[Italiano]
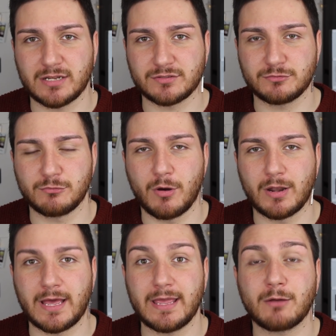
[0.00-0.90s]
la
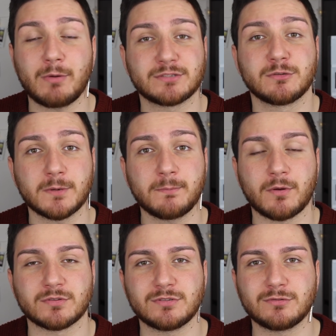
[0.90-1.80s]
scuola e a questo
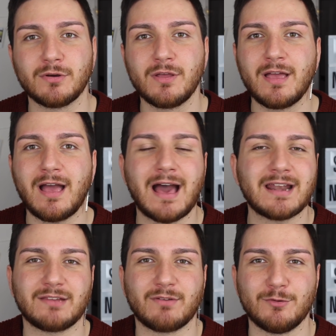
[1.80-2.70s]
proposito
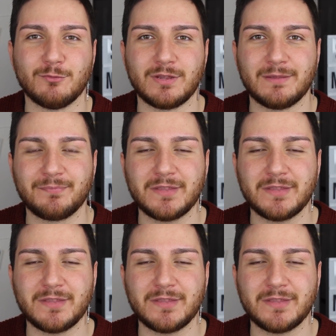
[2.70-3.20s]
arriva lui,